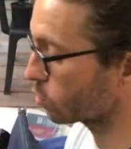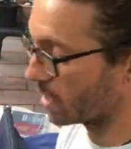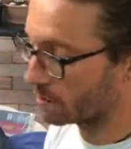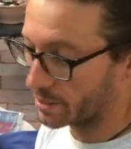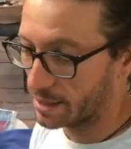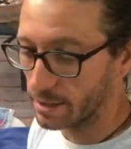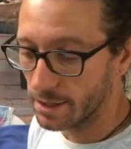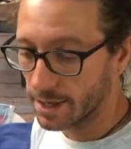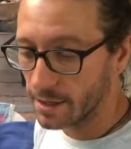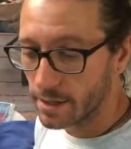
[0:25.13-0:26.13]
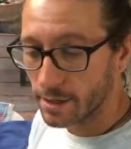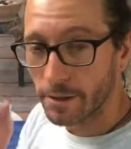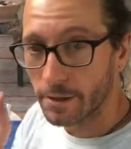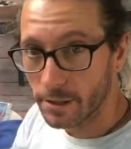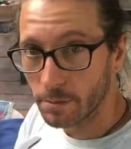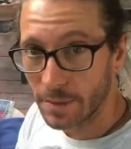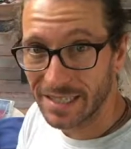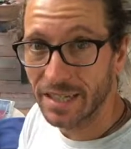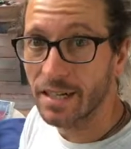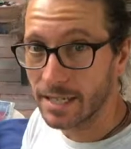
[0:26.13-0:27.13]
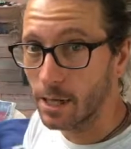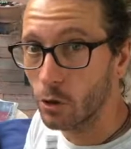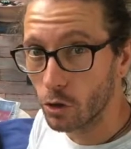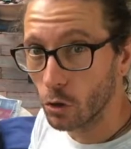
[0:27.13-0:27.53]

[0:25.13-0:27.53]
a usar al final del día va a ser el saco de